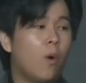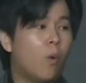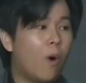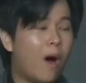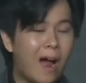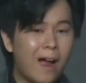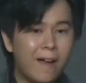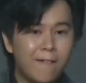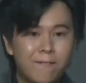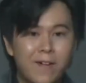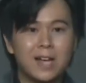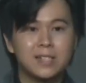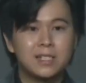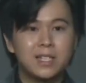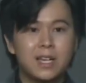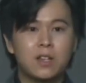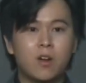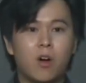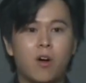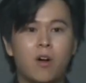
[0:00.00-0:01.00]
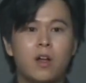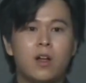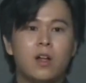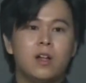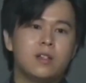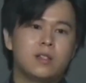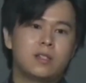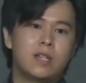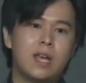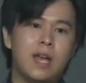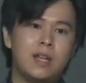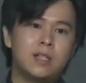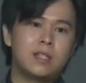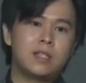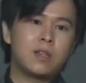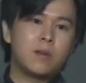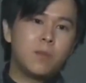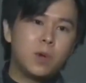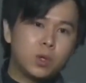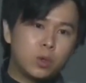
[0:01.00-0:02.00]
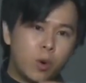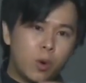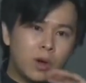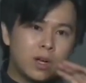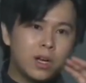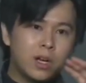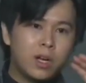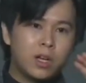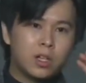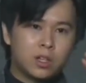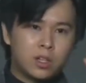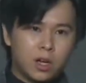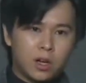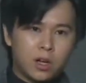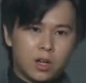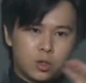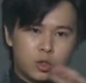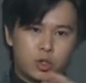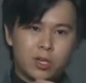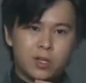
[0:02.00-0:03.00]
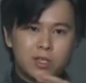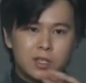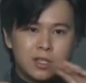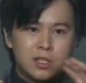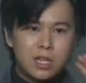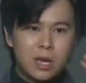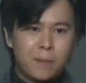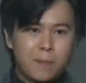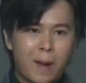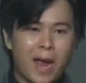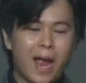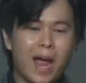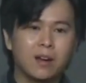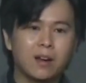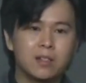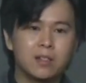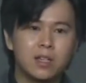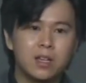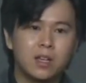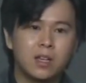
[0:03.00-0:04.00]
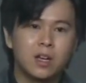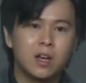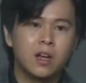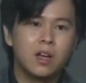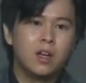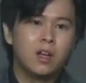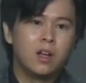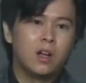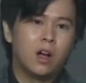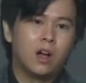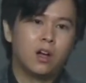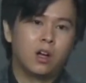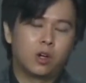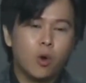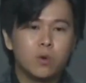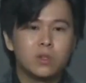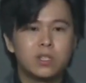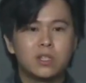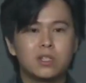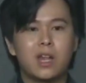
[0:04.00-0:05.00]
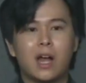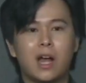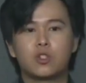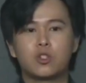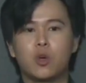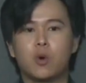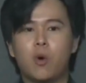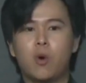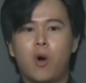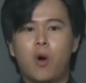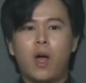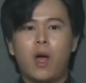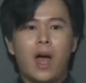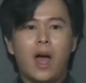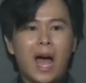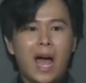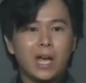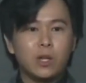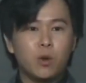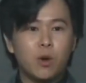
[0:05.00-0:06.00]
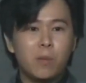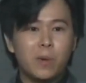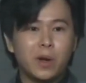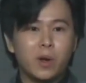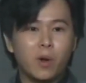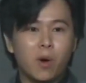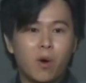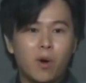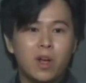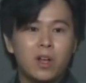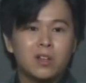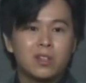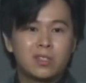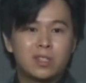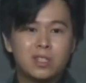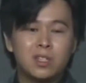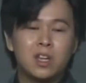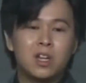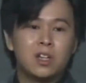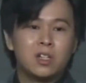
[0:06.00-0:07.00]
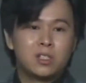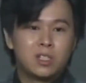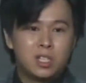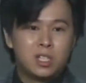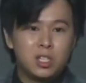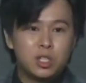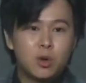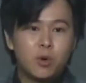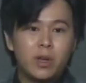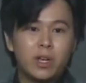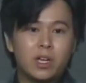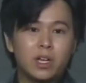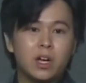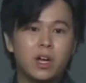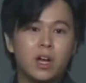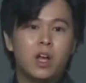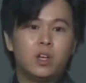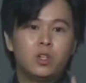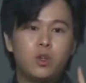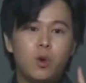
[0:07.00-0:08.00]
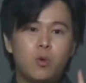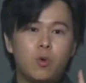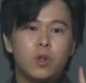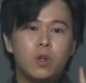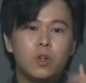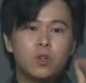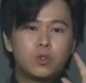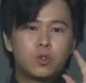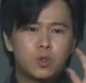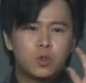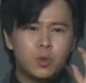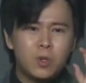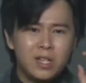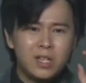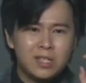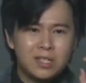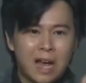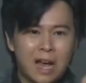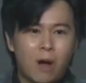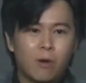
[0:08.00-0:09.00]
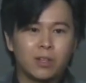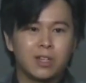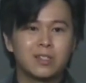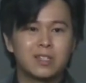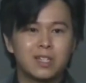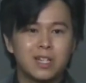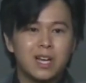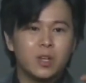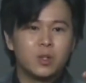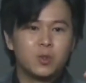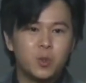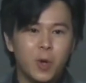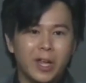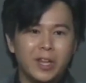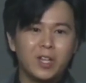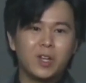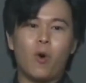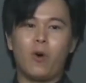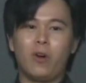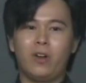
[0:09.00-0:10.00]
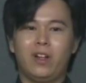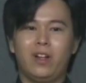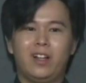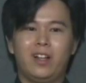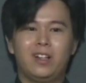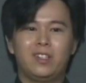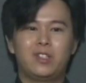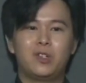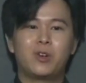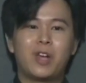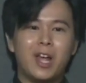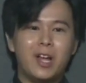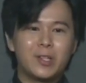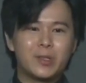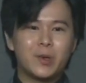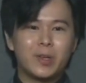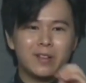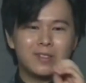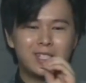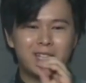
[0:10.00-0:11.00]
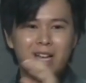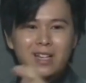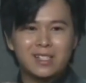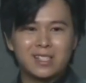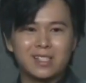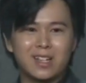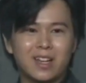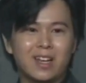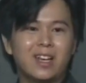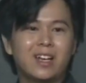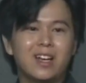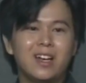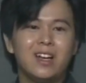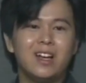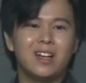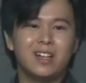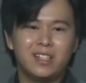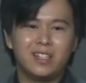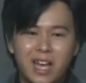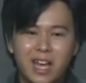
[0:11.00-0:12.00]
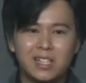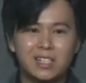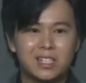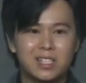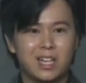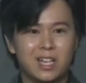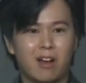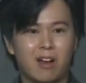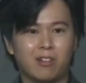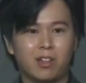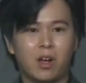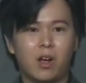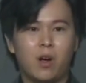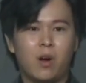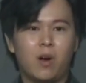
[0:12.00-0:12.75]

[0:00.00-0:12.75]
我还发现哦，在这么多个呃全世界排行的这一个呃公司当中哦，爱多美哦是其中一个用最少的这个员工就可以做到这样子的一个业绩了的。